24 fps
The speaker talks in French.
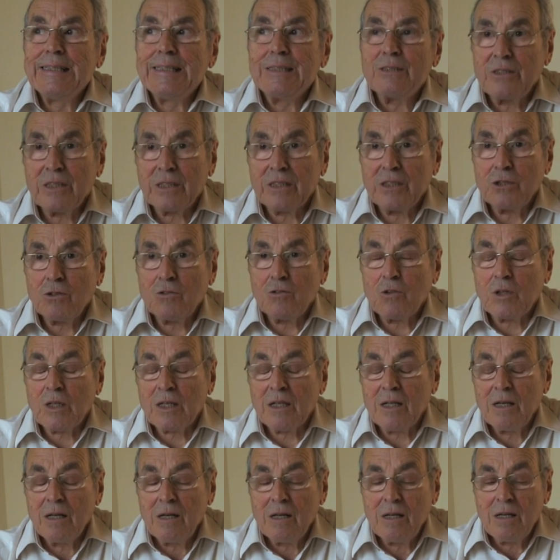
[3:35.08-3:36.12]
Dernier
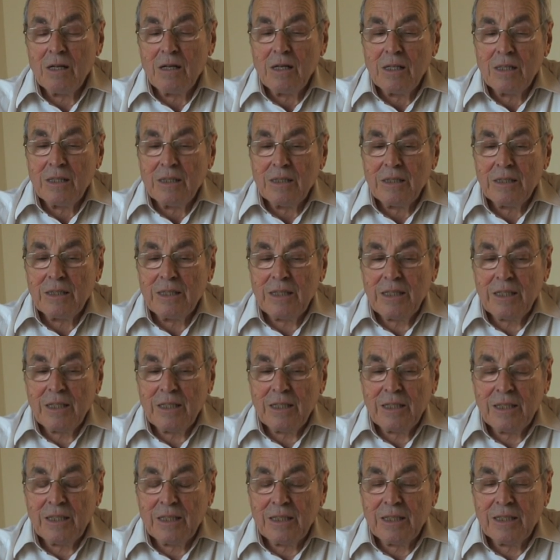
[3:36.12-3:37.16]
devoir.
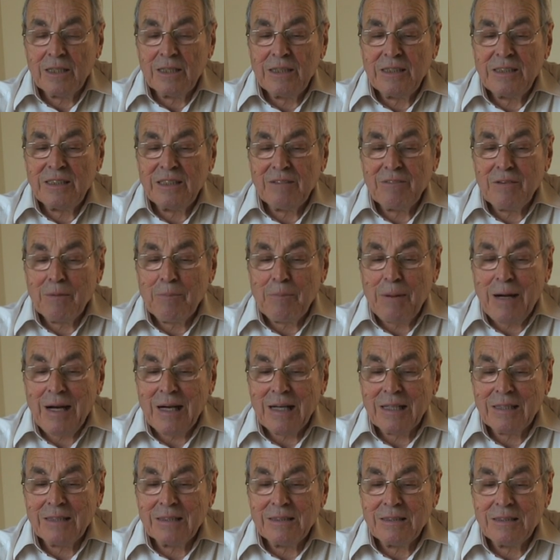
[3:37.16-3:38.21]
Et ils n'avaient
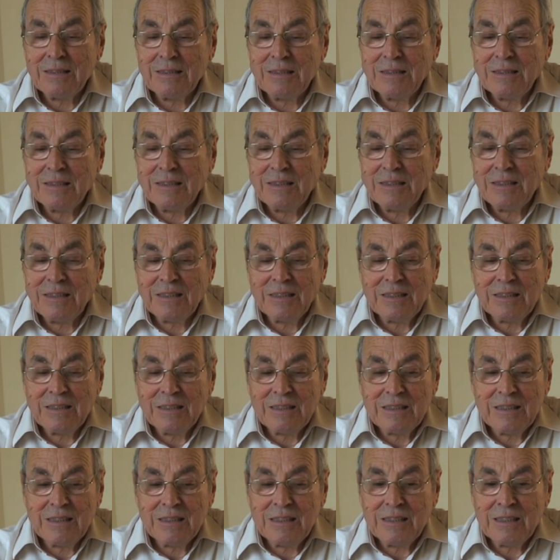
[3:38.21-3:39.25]
pas.
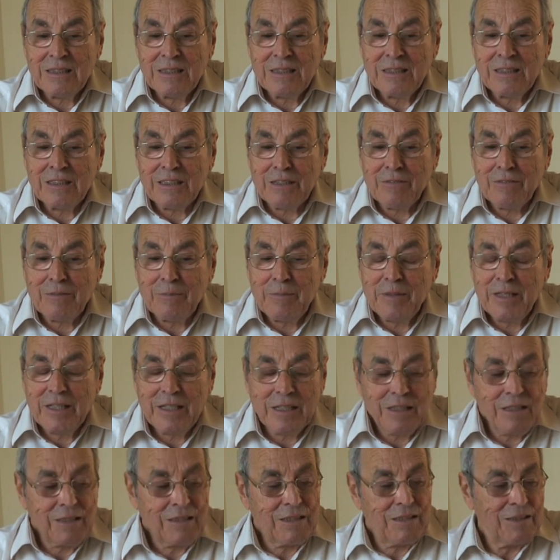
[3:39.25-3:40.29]
J'avais
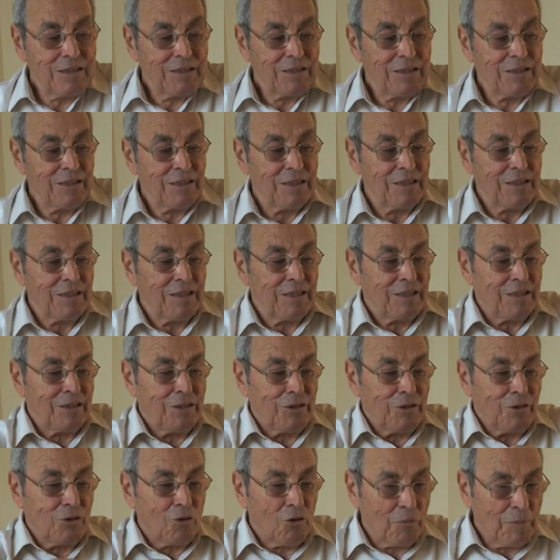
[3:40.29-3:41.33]
mis
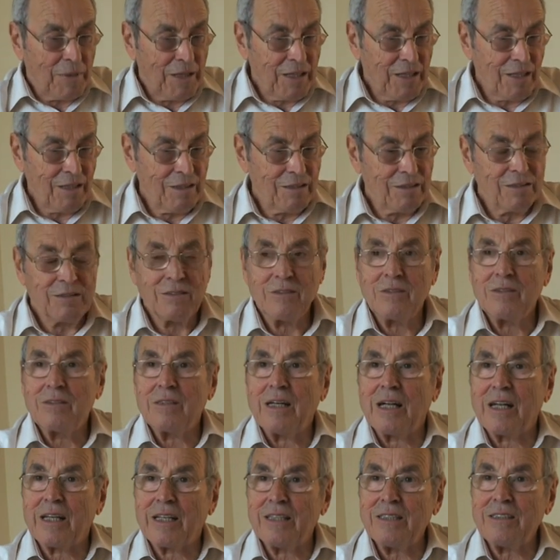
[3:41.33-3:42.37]
une corbeille
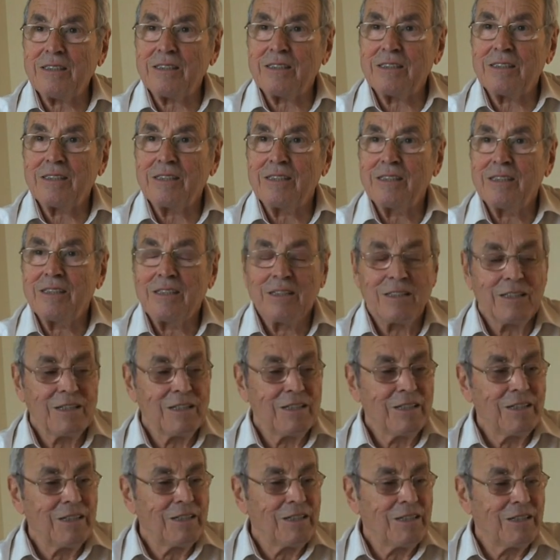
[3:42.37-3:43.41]
à la caisse,
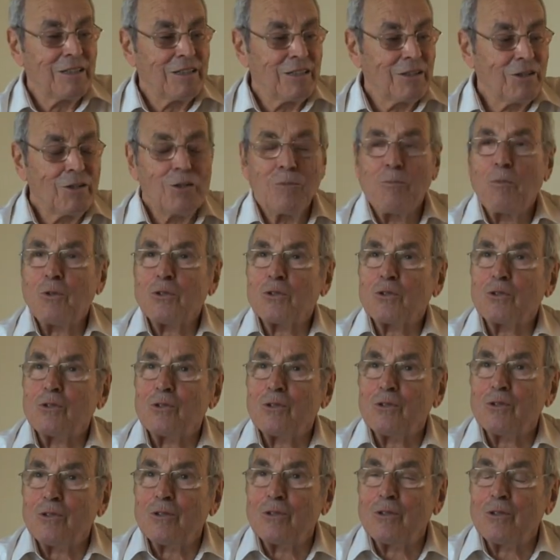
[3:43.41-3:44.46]
le poste
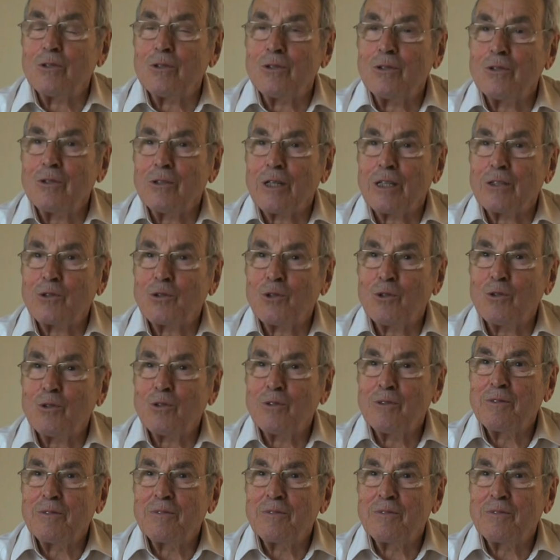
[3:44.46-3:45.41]
euh, radio,